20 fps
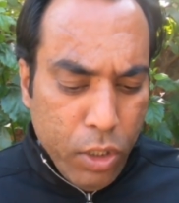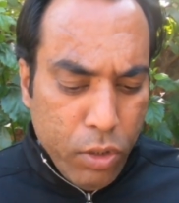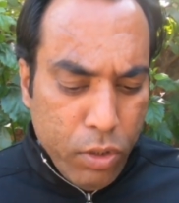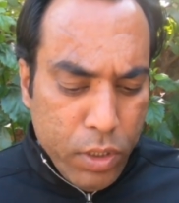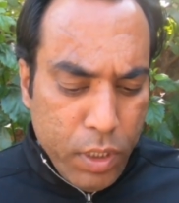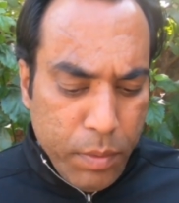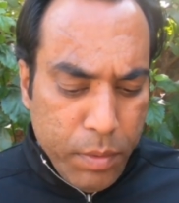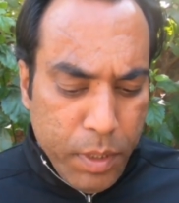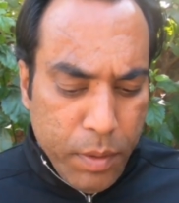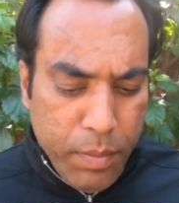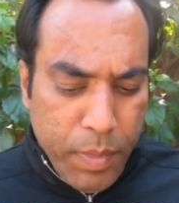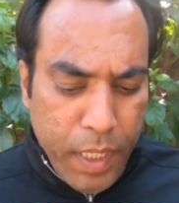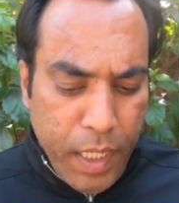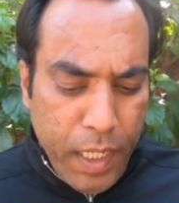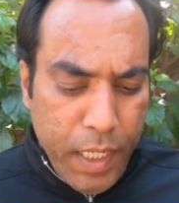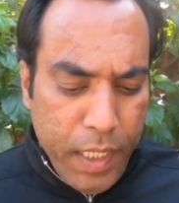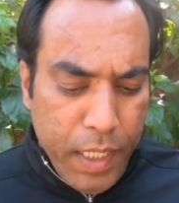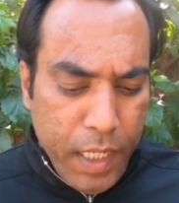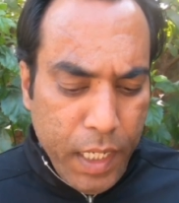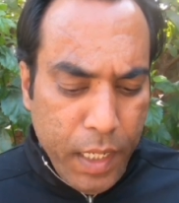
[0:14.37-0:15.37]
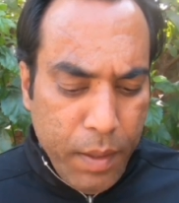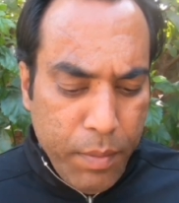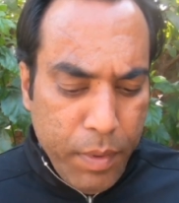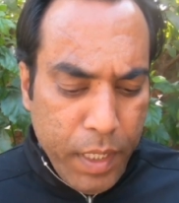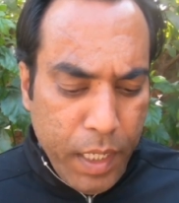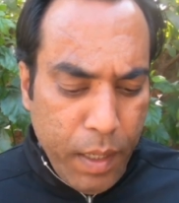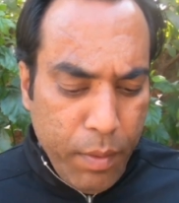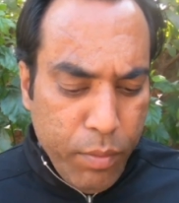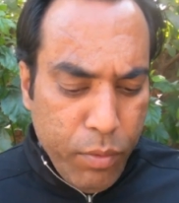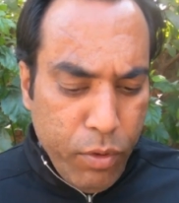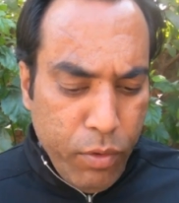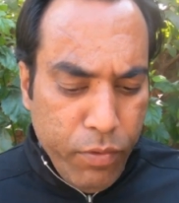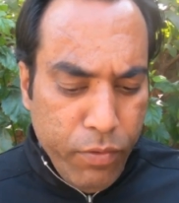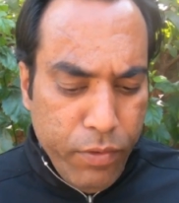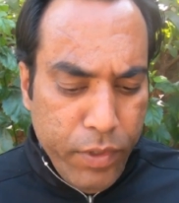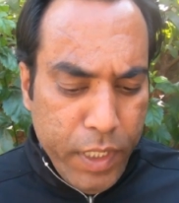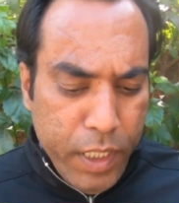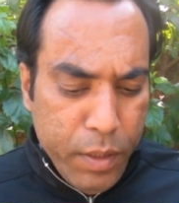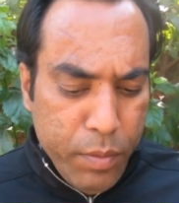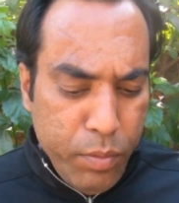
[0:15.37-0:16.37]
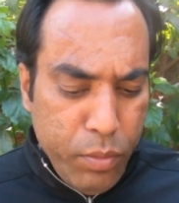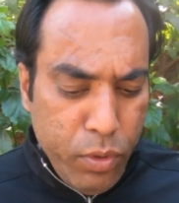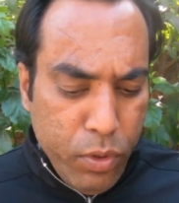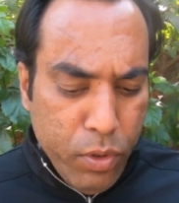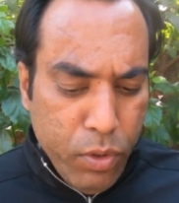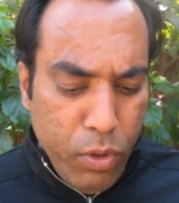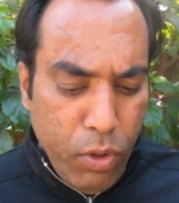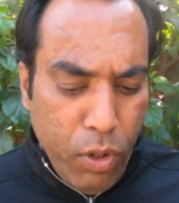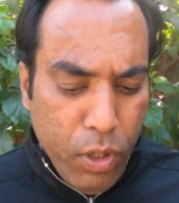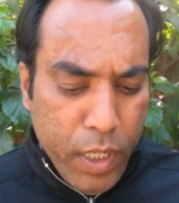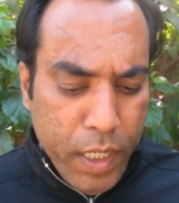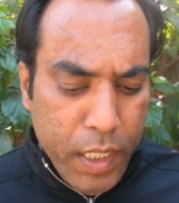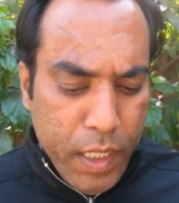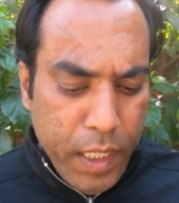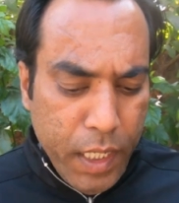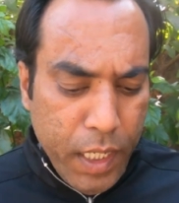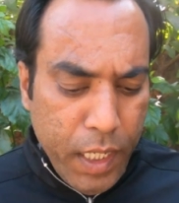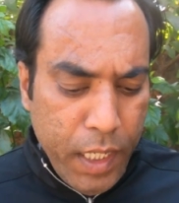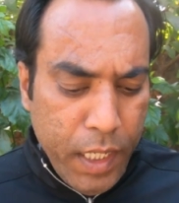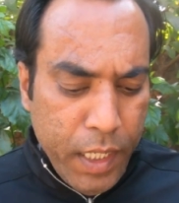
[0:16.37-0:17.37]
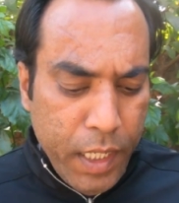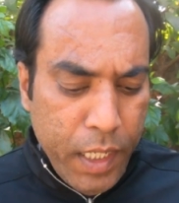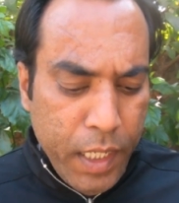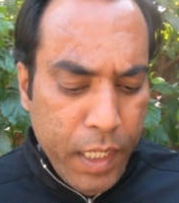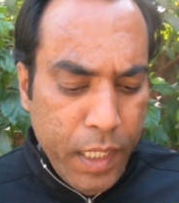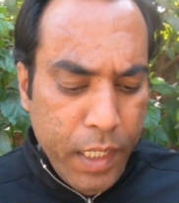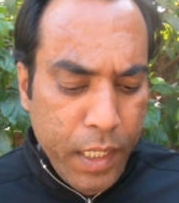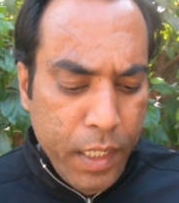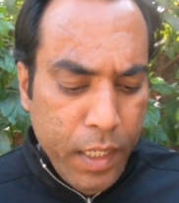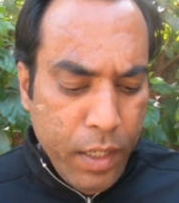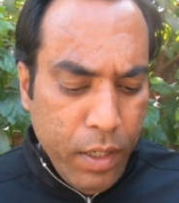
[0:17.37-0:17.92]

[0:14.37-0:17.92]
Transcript: तो सबसे पहले यहाँ पर आपको फेसबुक लॉगिन कर लेना है